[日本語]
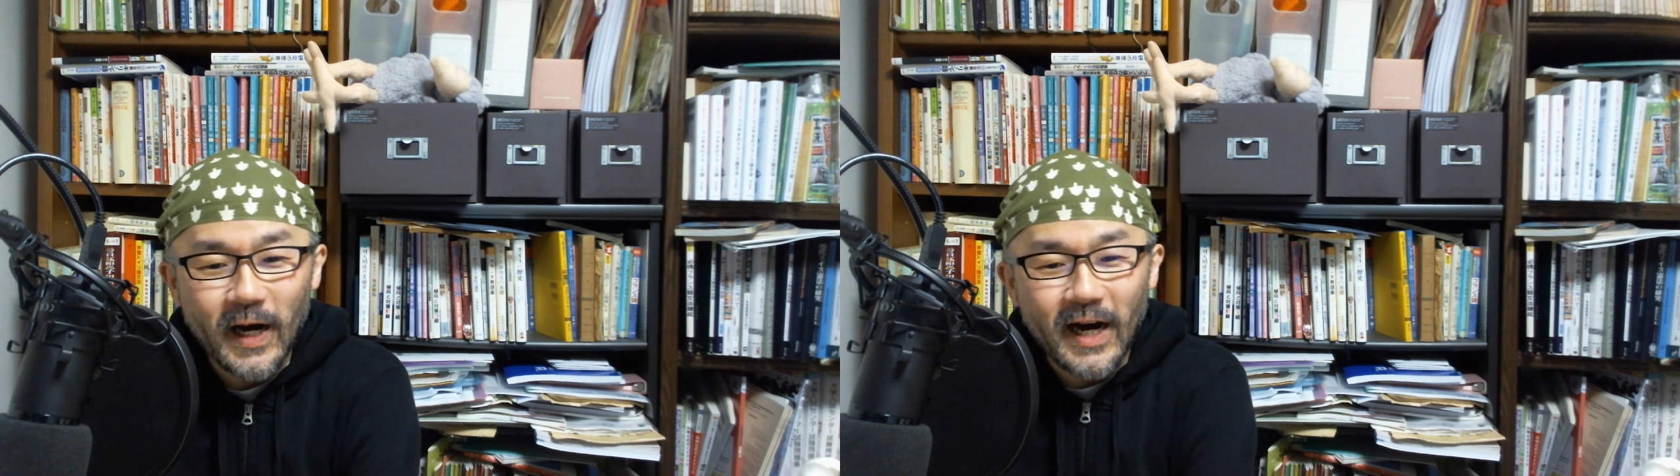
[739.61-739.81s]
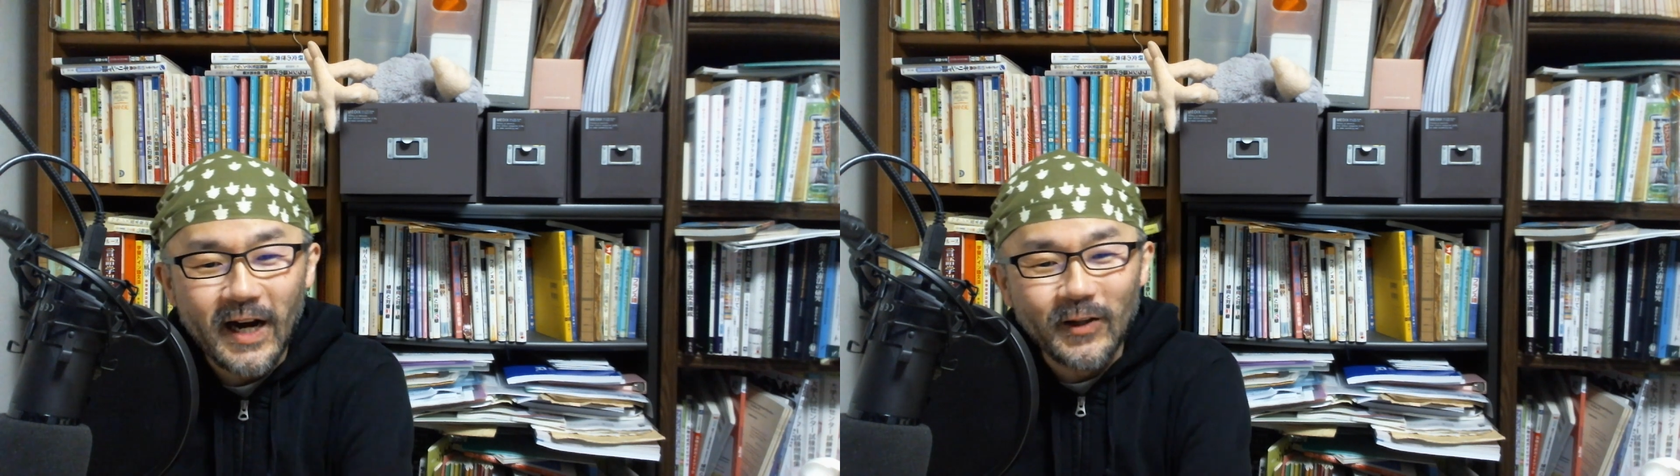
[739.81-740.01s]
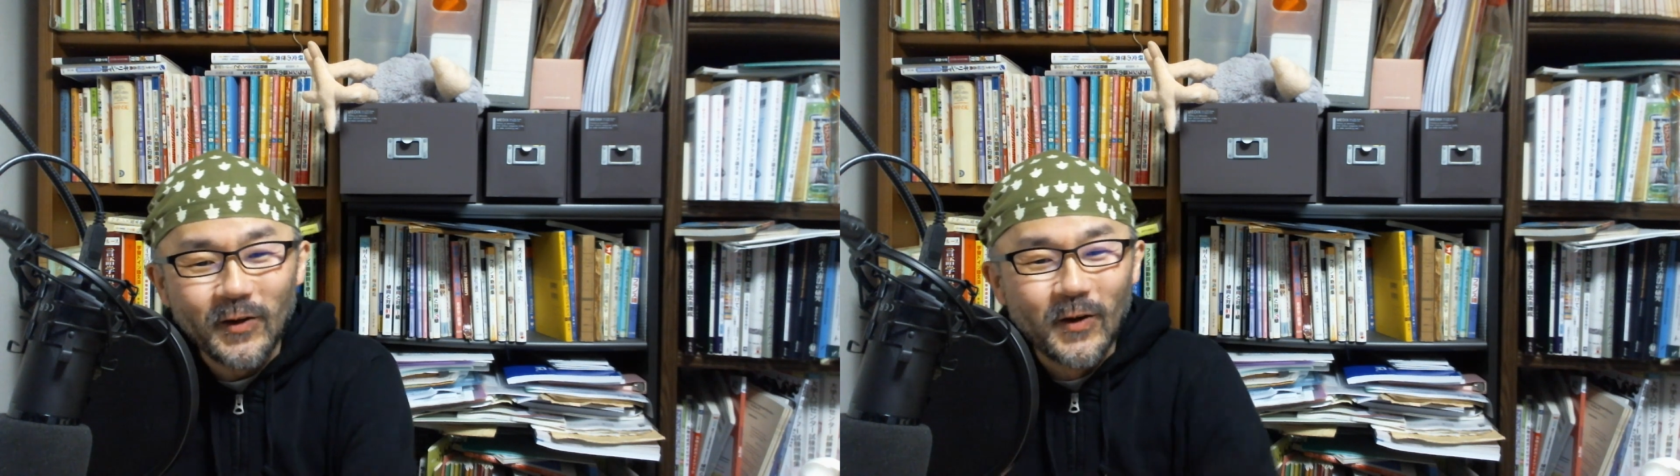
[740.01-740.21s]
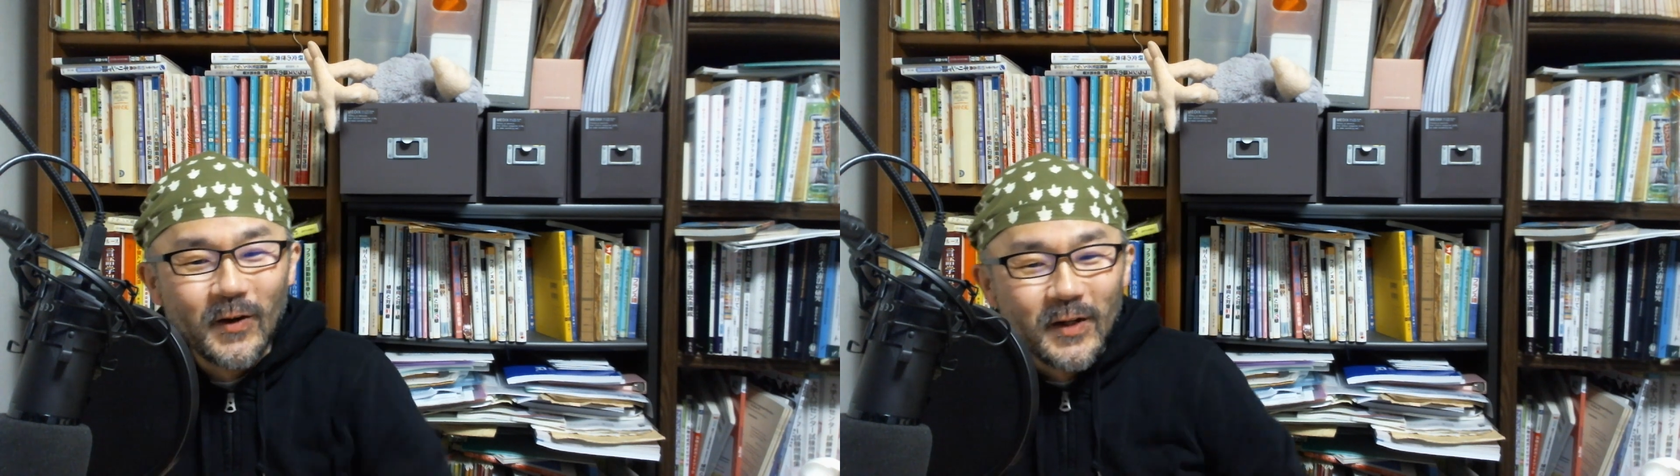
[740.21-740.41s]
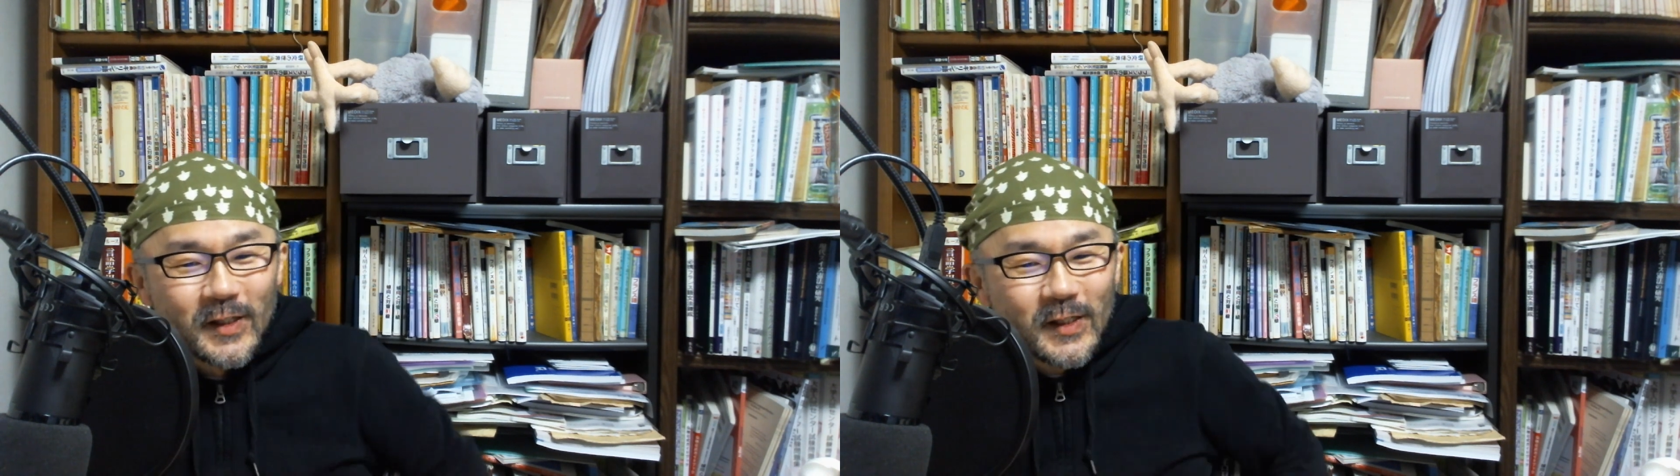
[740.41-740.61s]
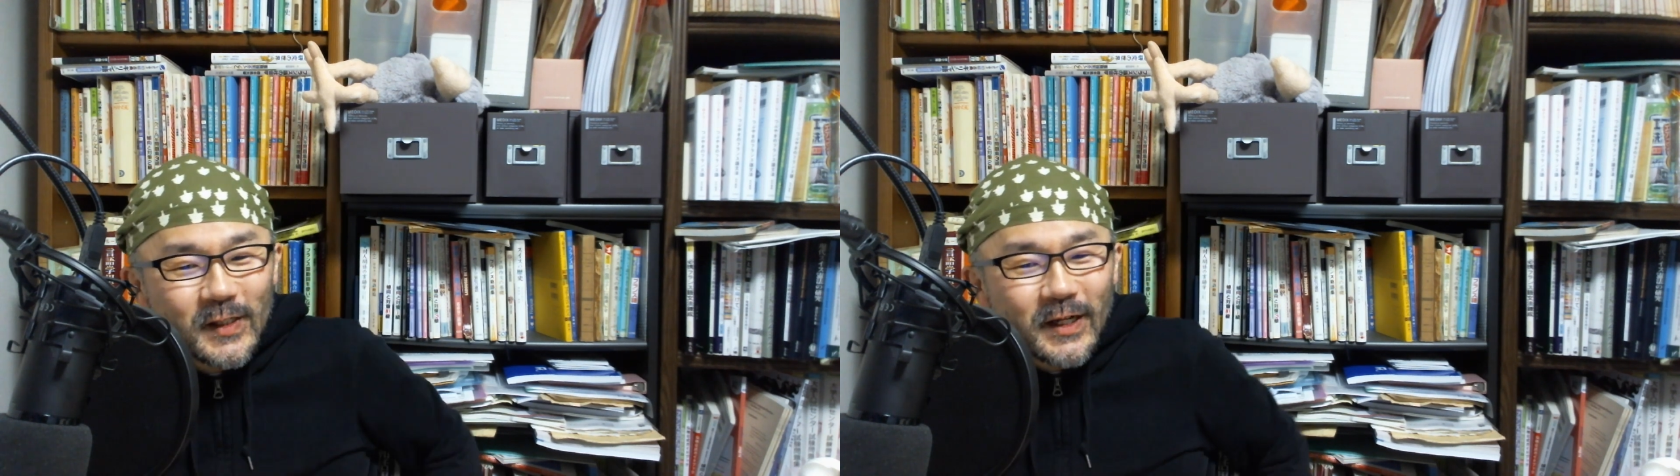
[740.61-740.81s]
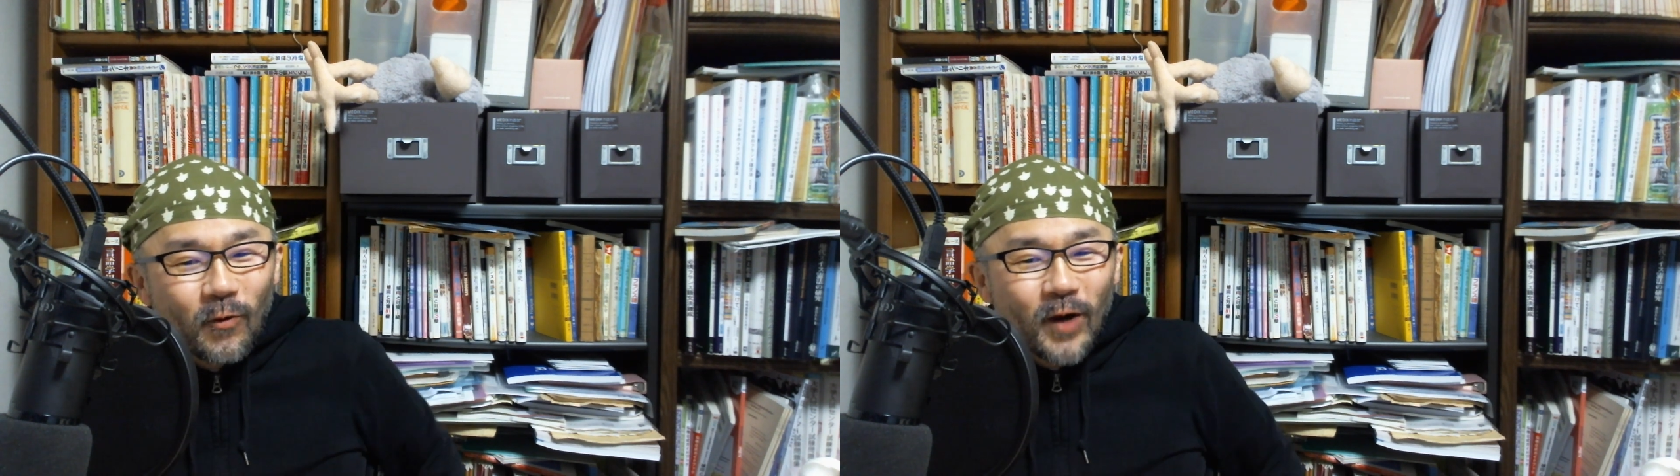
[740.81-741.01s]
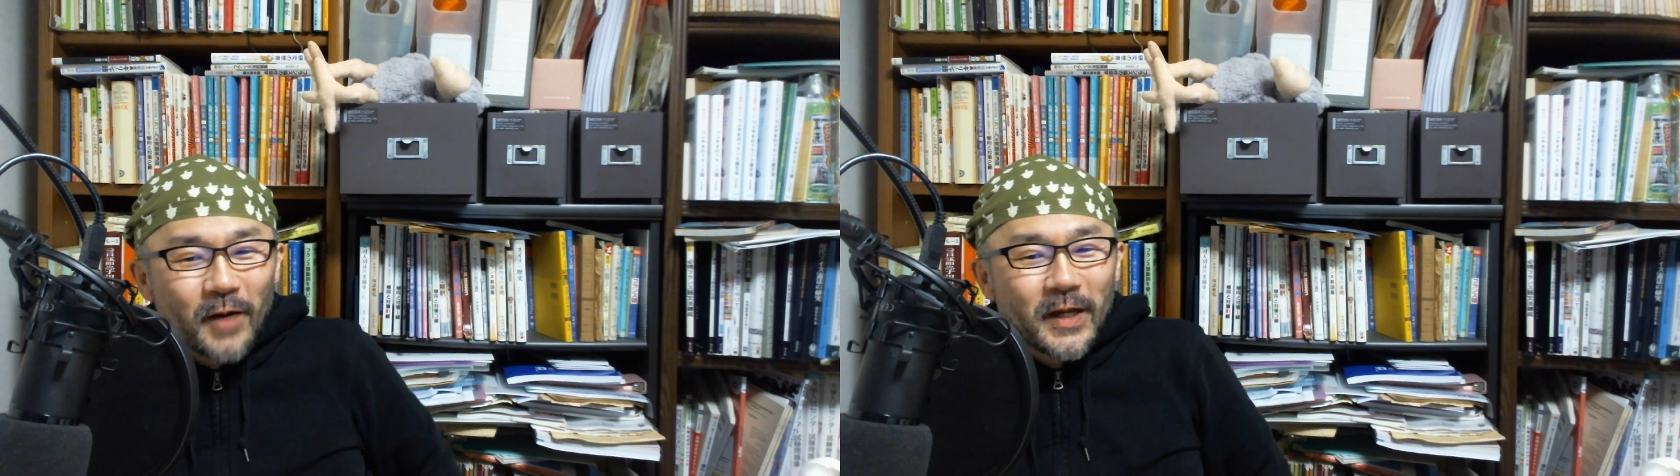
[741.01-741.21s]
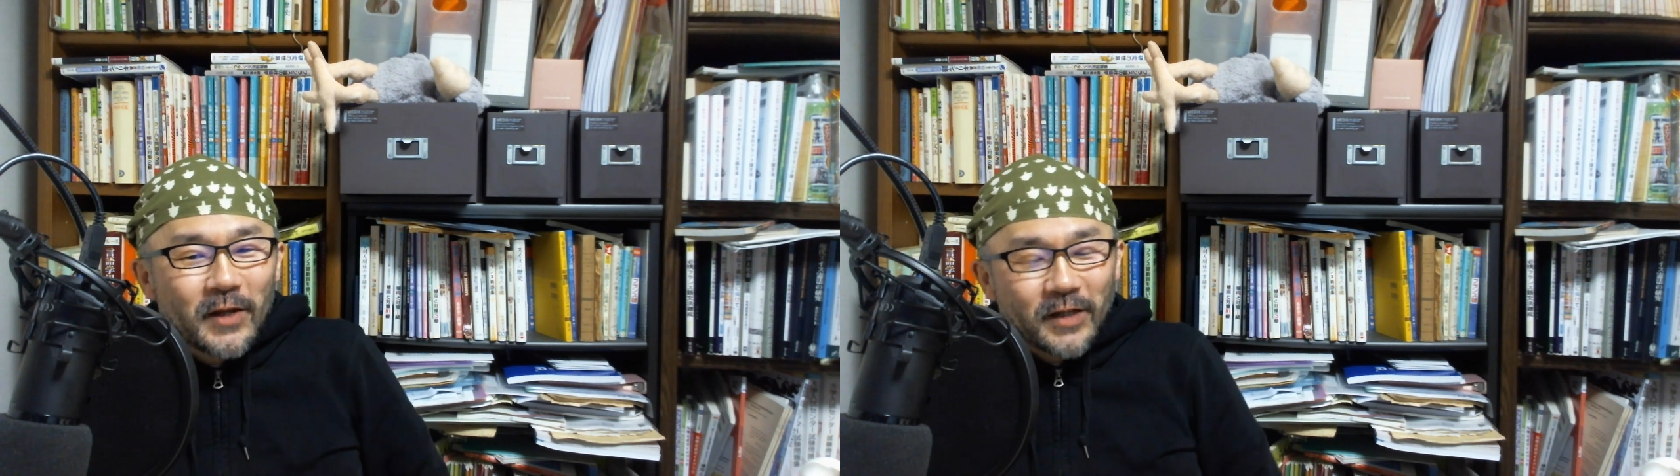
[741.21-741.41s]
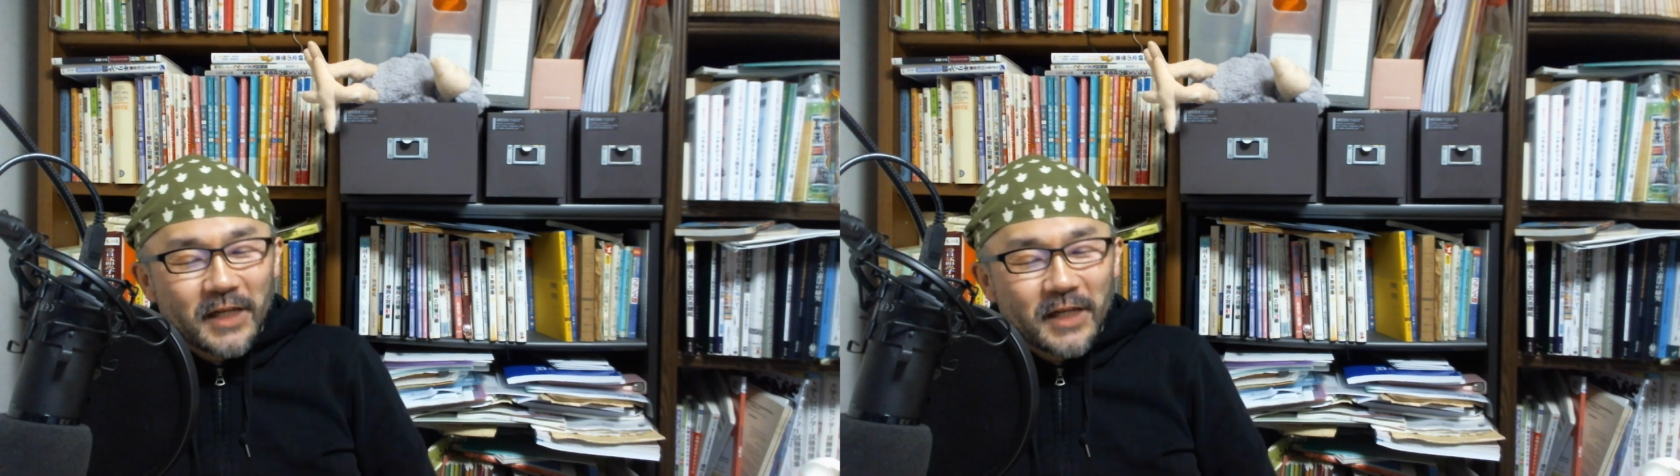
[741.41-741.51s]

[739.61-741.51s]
あの、すげえ誤解もあんでくれ。